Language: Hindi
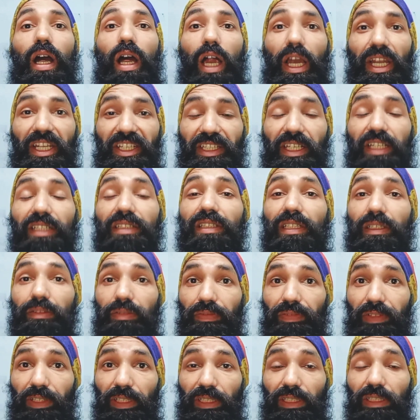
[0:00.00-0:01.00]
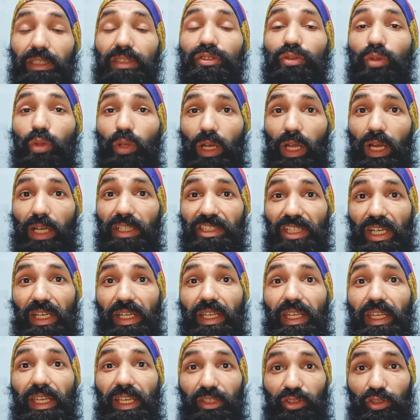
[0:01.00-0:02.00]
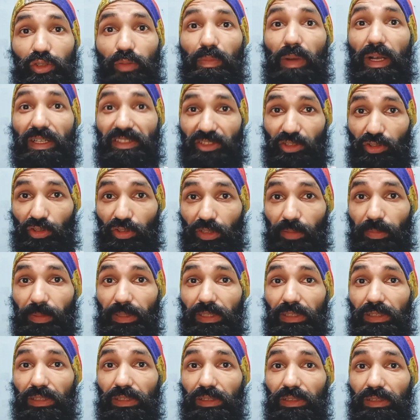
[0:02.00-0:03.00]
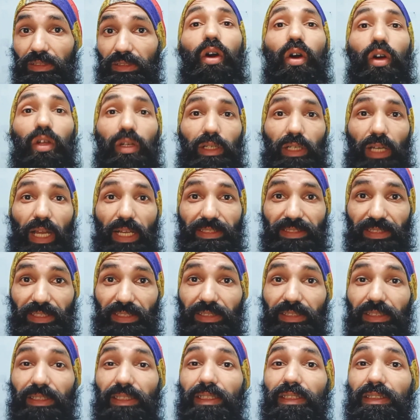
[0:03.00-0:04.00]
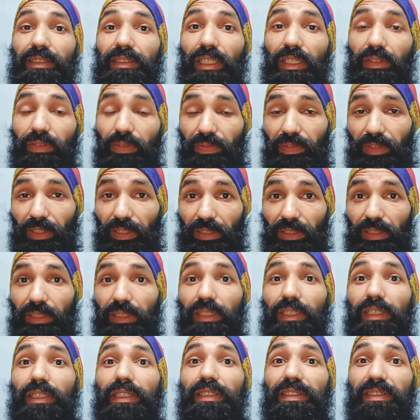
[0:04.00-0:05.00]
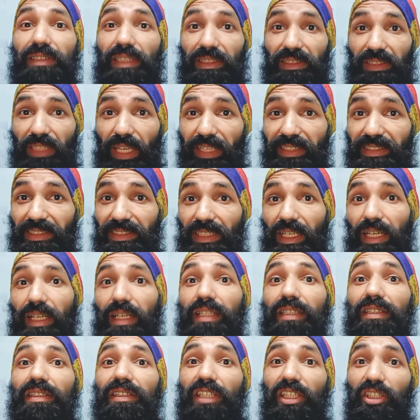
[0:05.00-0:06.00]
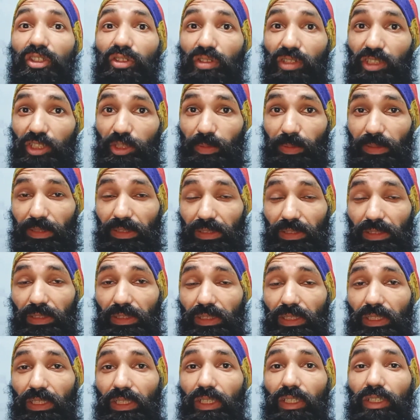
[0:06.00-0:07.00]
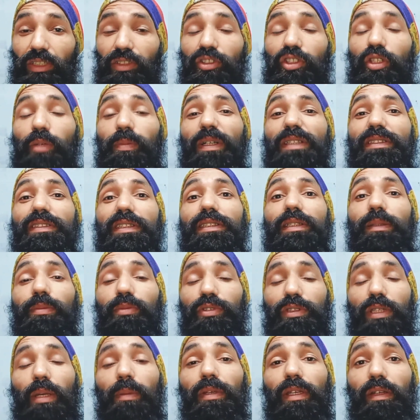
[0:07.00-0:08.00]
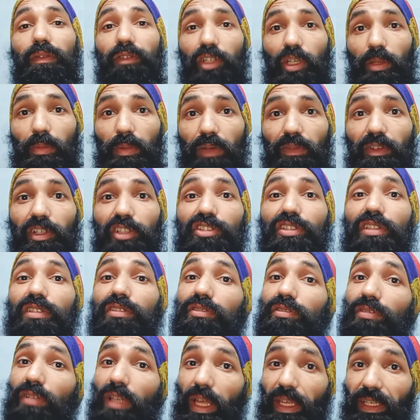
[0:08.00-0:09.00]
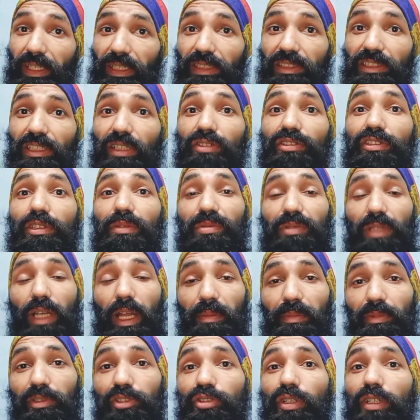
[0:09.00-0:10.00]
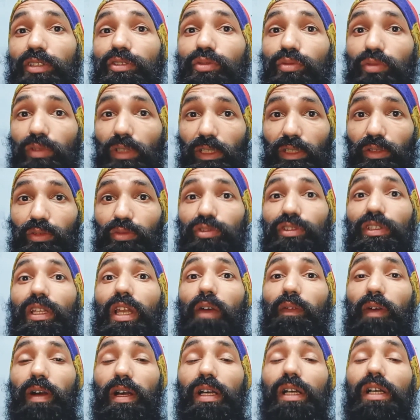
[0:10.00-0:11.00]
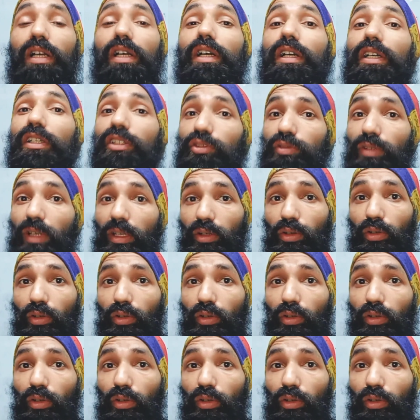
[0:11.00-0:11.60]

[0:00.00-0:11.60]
हंटर 350 की सोलह हज़ार एक सौ बासठ यूनिट बिकी थी और क्लासिक 350 की सत्ताईस हज़ार तीन यूनिट बिकी थी तो बस ये सब कुछ सभी वीडियो में वीडियो से लाइक कर जाएंगे सब्सक्राइब और जाना जरूर करें उसके अलावा क्यू